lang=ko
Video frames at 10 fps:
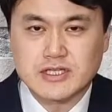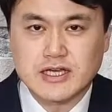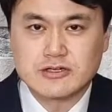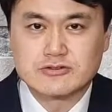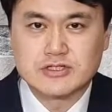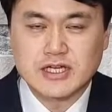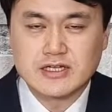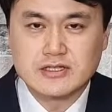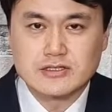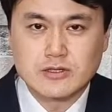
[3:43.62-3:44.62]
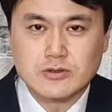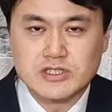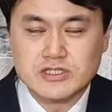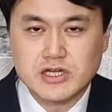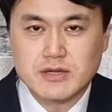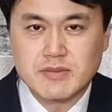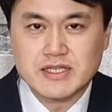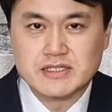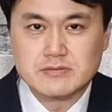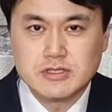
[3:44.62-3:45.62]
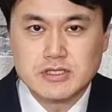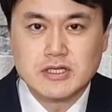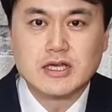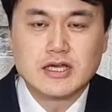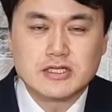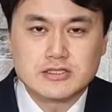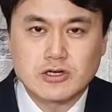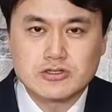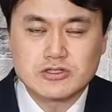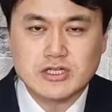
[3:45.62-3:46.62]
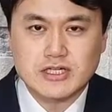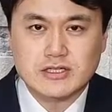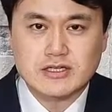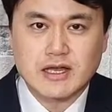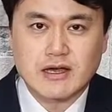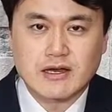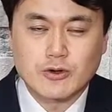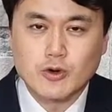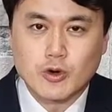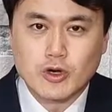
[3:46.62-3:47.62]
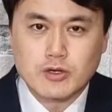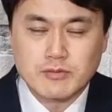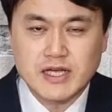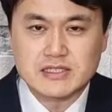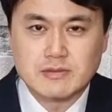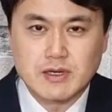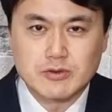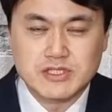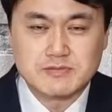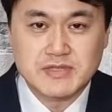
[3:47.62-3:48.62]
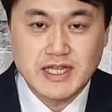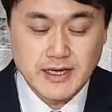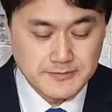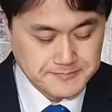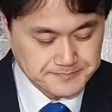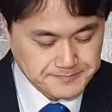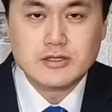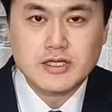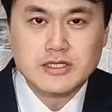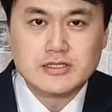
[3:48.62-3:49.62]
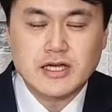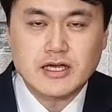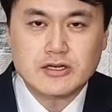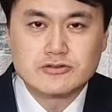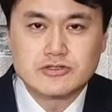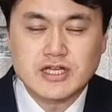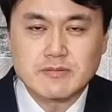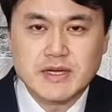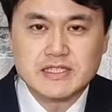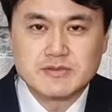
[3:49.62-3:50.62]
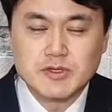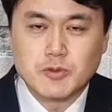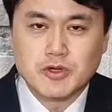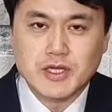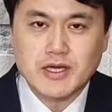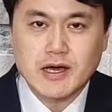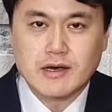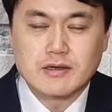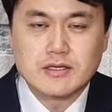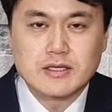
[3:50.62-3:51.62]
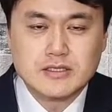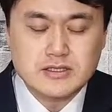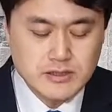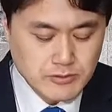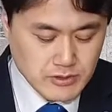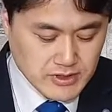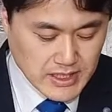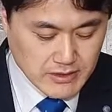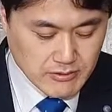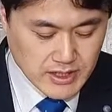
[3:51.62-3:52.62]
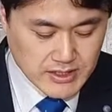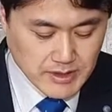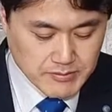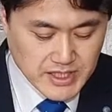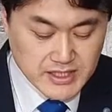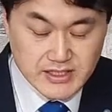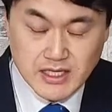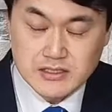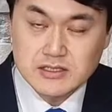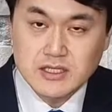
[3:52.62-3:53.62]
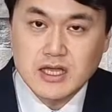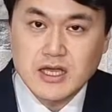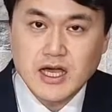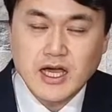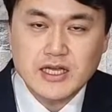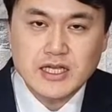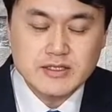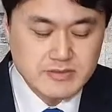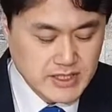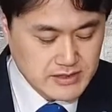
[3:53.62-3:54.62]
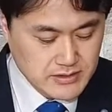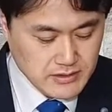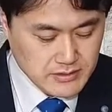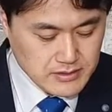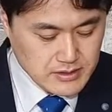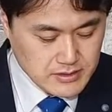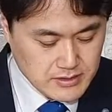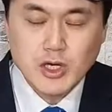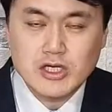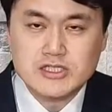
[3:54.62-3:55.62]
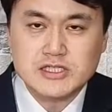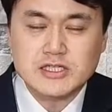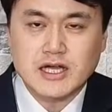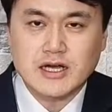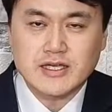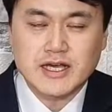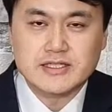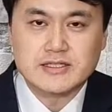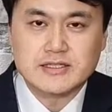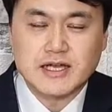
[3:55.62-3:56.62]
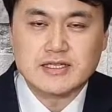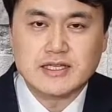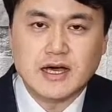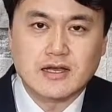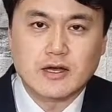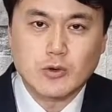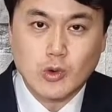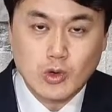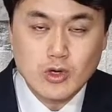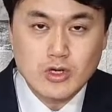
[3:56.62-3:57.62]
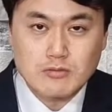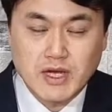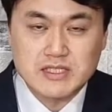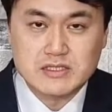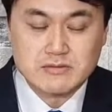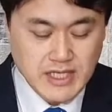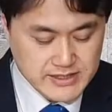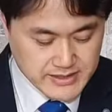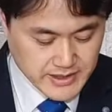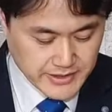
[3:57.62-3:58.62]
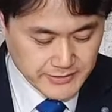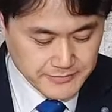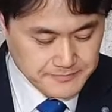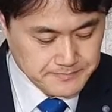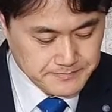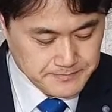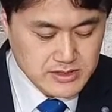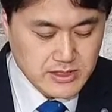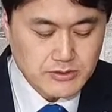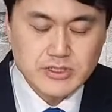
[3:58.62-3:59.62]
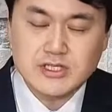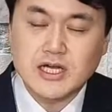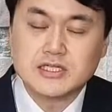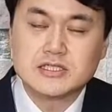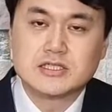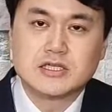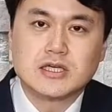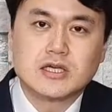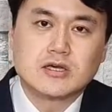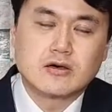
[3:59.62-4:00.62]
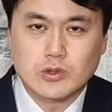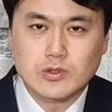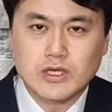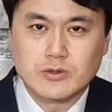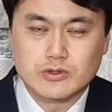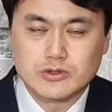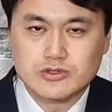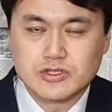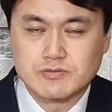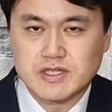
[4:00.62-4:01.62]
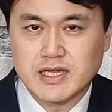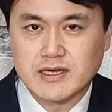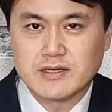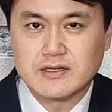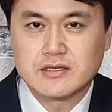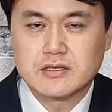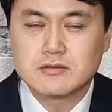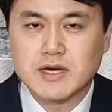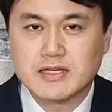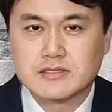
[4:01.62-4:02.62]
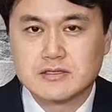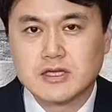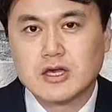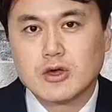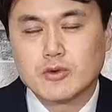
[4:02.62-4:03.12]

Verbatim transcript: 이사야 9장 1절로 2절의 말씀을 성취하셨다라고 말씀하고 있습니다. 근데 이사야 9장 말씀을 보니까 이 스불론 땅과 납달리 땅은 하나님께서 멸시당하게 하신 땅이다라고 말씀을 하시네요. 실제로 이 땅은 교통의 요충지입니다. 이 말은